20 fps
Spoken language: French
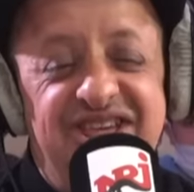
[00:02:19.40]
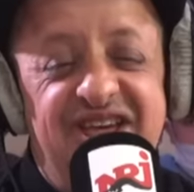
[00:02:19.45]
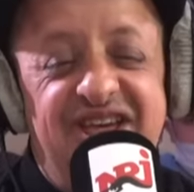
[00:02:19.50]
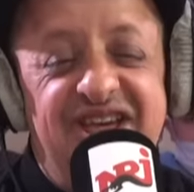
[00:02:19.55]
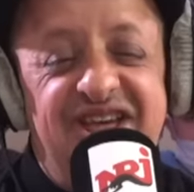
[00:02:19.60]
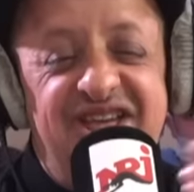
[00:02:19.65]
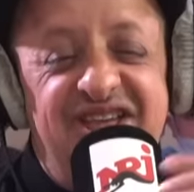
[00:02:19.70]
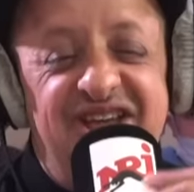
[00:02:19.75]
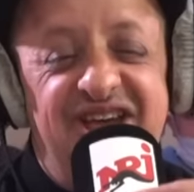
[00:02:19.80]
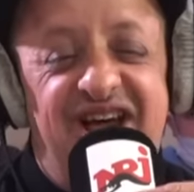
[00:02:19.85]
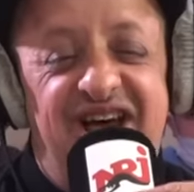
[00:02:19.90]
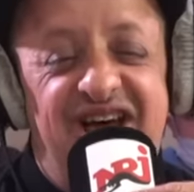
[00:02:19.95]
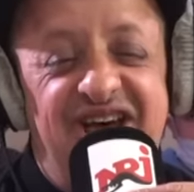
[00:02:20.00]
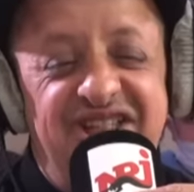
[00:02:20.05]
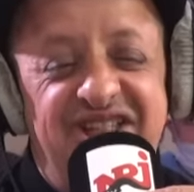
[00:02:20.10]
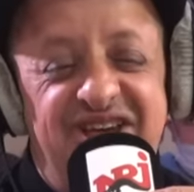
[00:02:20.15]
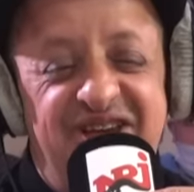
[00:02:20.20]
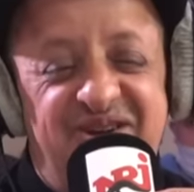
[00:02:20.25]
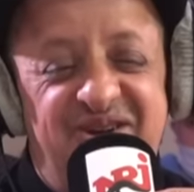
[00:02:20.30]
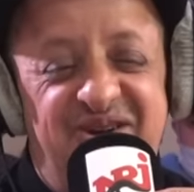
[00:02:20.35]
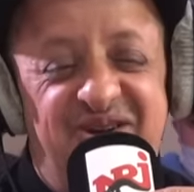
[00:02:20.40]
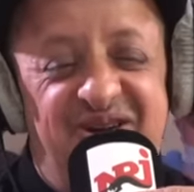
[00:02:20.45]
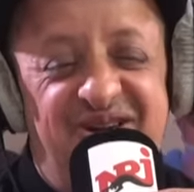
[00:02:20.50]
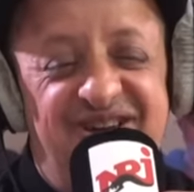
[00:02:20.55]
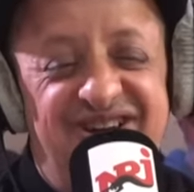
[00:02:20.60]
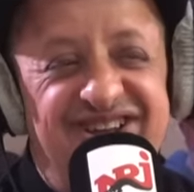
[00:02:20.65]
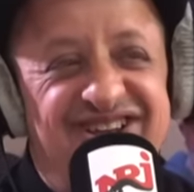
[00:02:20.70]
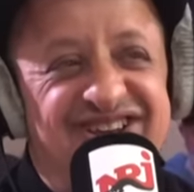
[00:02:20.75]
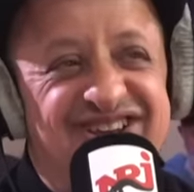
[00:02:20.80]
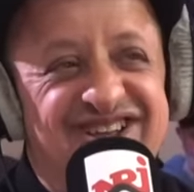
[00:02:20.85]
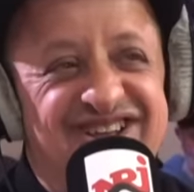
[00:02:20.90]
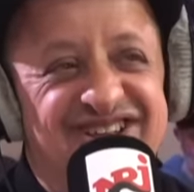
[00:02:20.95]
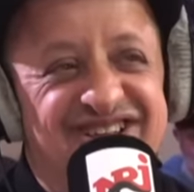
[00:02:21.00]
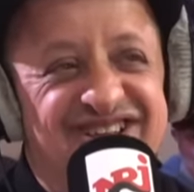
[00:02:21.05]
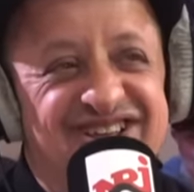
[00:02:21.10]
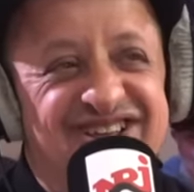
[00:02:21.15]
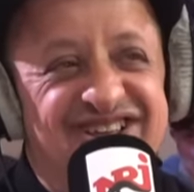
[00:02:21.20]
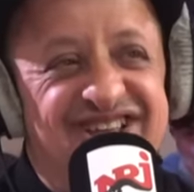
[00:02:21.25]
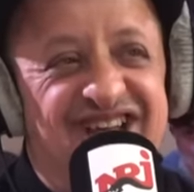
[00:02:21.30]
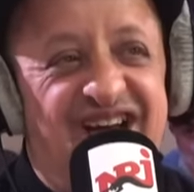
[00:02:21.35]
Hein. Ah, d'accord. Elle a rigolé.
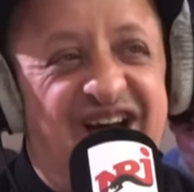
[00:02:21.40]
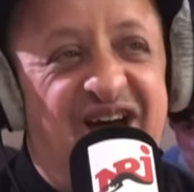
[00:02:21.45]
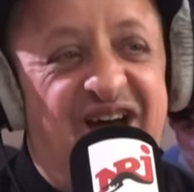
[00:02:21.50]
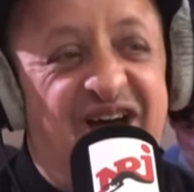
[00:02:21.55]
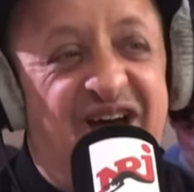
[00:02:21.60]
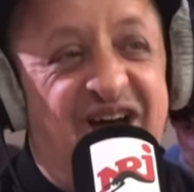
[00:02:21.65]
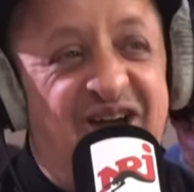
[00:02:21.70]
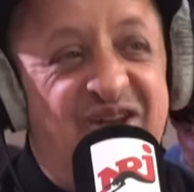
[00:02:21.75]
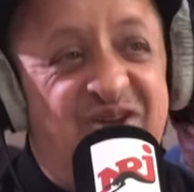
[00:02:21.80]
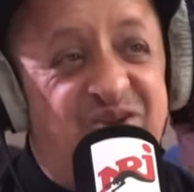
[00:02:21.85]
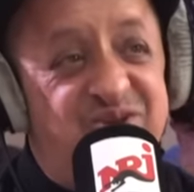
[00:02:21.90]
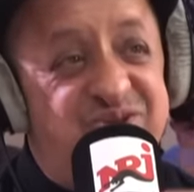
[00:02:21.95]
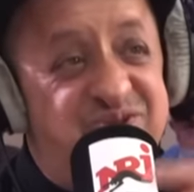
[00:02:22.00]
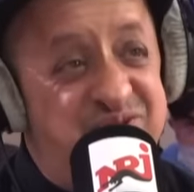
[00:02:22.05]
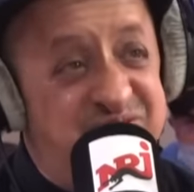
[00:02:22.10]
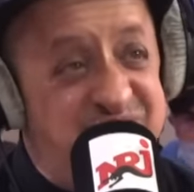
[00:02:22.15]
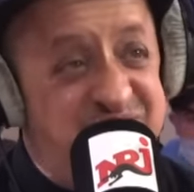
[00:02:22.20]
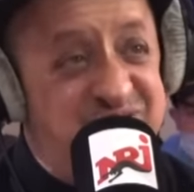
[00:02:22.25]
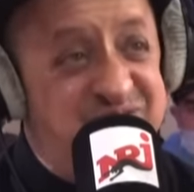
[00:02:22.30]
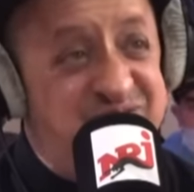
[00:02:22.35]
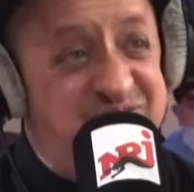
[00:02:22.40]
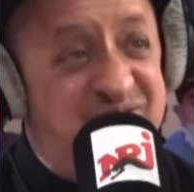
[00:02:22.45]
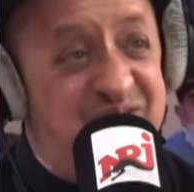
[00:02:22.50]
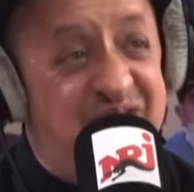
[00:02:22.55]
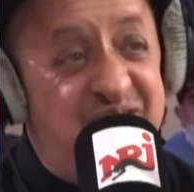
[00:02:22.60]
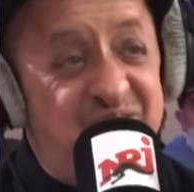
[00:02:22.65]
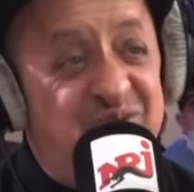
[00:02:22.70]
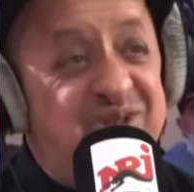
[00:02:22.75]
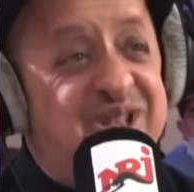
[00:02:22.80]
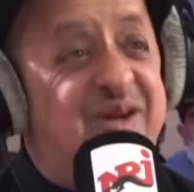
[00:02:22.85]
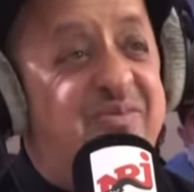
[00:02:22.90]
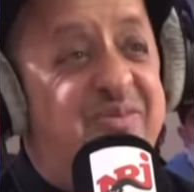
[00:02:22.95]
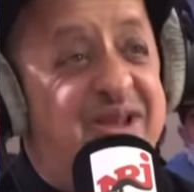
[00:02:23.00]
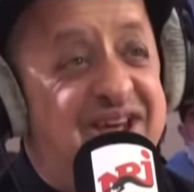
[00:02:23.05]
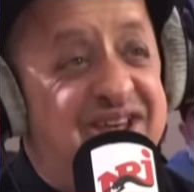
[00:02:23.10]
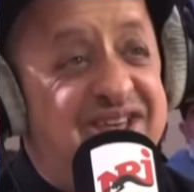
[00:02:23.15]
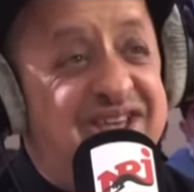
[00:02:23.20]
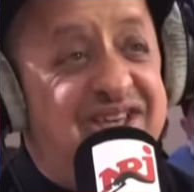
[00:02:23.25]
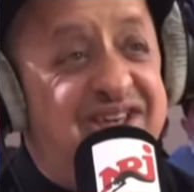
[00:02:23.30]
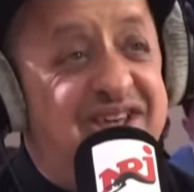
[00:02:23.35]
Hein. Ah, alors, je, je raconte la
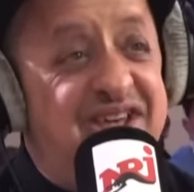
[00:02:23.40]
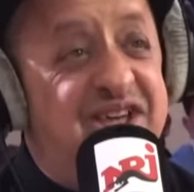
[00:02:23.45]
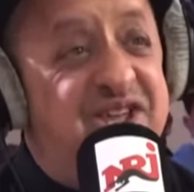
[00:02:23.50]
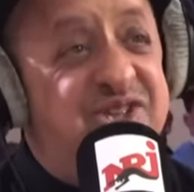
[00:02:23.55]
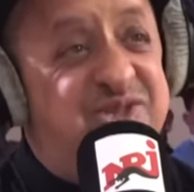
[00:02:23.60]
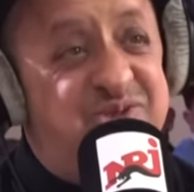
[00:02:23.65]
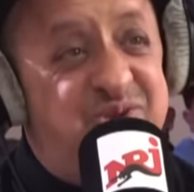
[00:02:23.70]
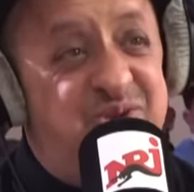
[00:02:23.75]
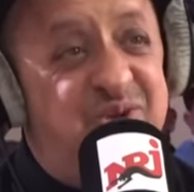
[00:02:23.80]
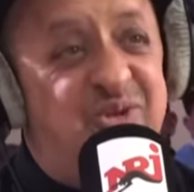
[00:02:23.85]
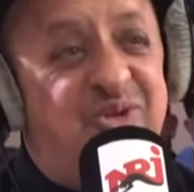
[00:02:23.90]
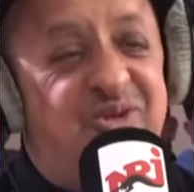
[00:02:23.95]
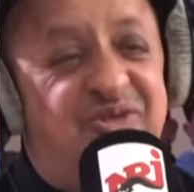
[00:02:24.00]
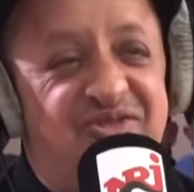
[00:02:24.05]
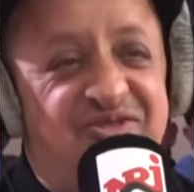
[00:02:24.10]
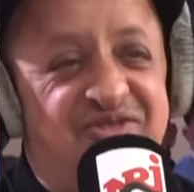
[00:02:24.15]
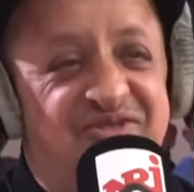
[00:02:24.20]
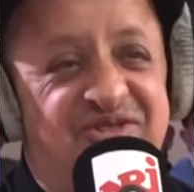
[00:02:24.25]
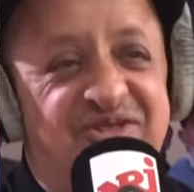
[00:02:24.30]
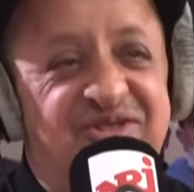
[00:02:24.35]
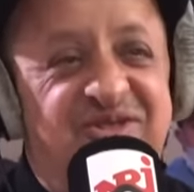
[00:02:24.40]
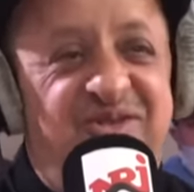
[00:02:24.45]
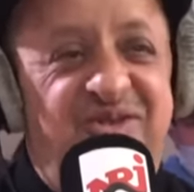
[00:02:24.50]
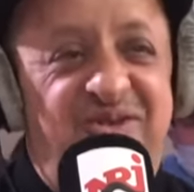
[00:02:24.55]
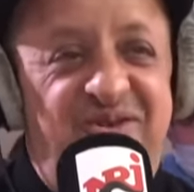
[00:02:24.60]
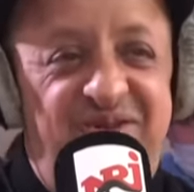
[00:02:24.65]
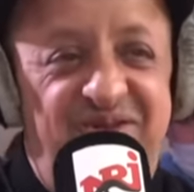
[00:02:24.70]
blague. Vas-y. Et selon votre.